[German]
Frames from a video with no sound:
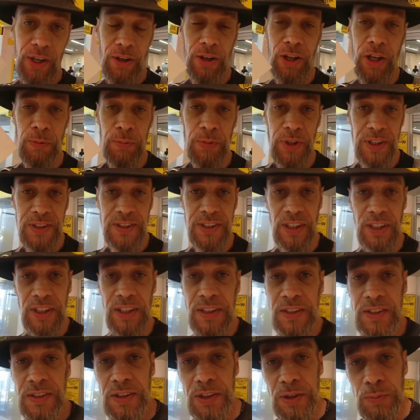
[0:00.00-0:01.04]
haben wir jetzt eine
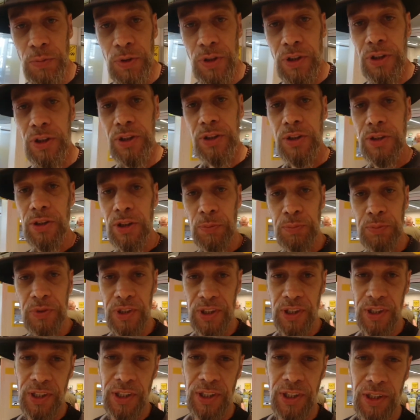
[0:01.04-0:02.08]
Liste gemacht, habe
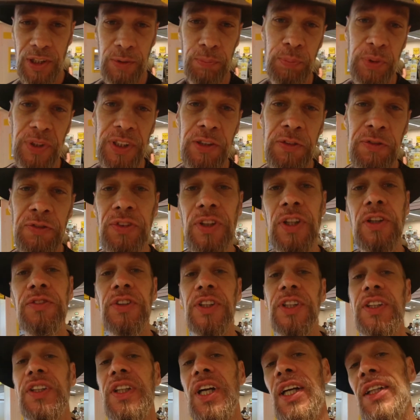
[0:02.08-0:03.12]
die Briefe auf
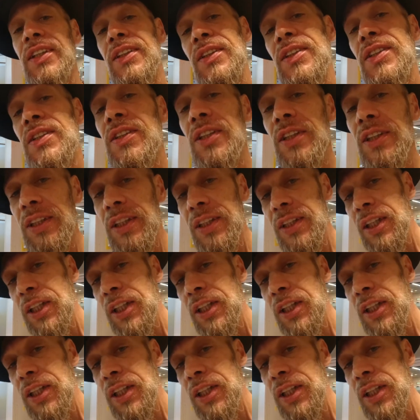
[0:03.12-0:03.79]
einen Datenstick